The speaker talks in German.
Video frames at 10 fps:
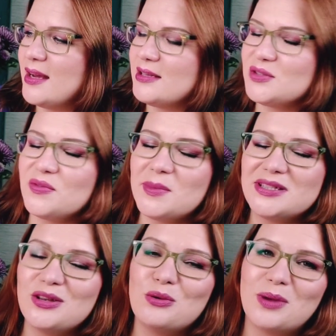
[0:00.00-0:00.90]
Also wenn man
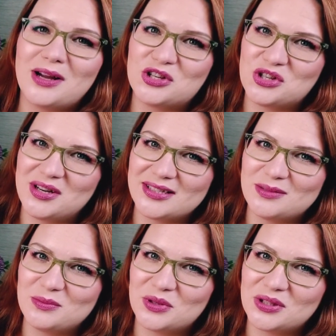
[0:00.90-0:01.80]
sich überraschen
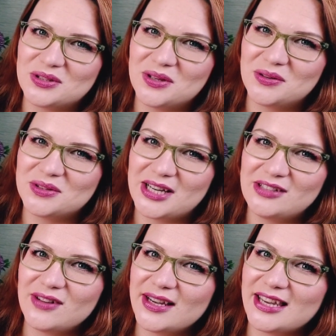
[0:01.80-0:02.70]
lassen möchte und
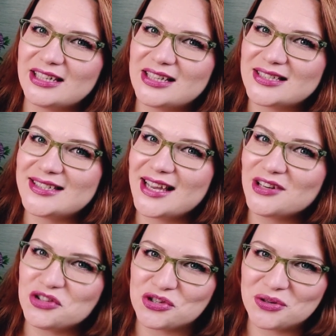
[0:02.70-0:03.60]
einfach gerne
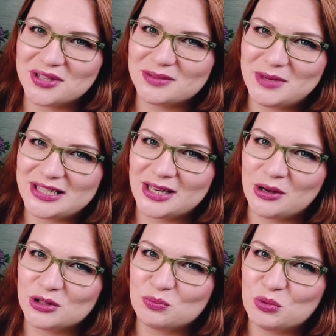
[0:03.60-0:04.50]
asiatische Kosmetik
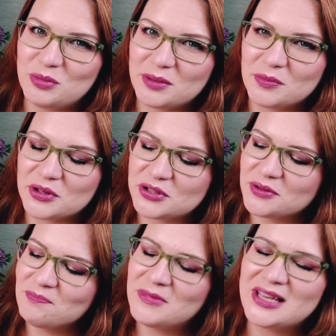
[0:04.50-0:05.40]
ausprobieren
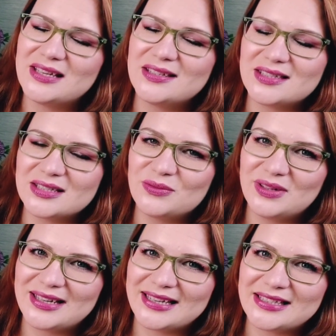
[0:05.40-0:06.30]
möchte, ist das
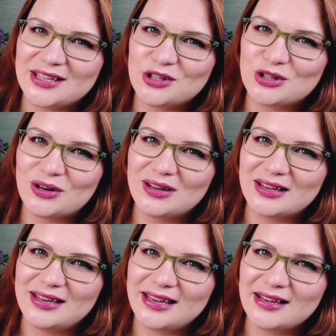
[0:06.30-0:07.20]
vielleicht eine tolle
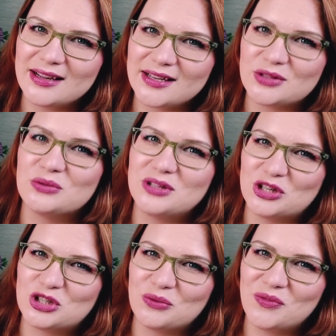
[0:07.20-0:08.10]
Gelegenheit und
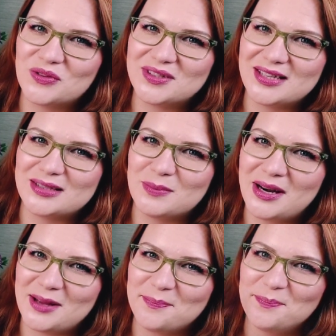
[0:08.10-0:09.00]
das schauen wir uns jetzt
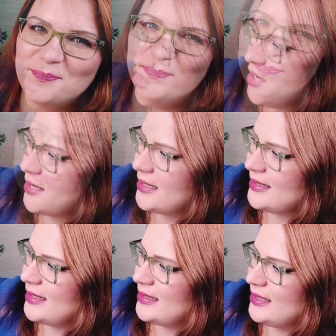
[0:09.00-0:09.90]
mal an. Ich schlage
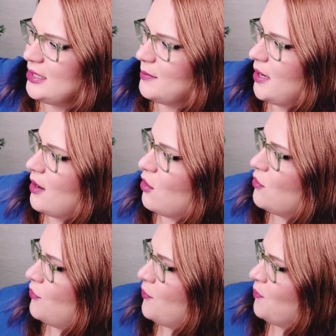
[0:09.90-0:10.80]
das jetzt hier mal
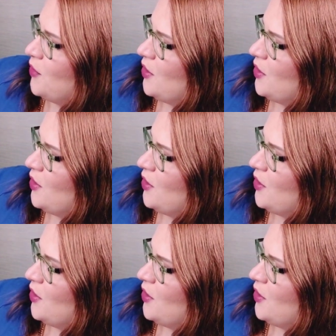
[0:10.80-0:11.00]
auf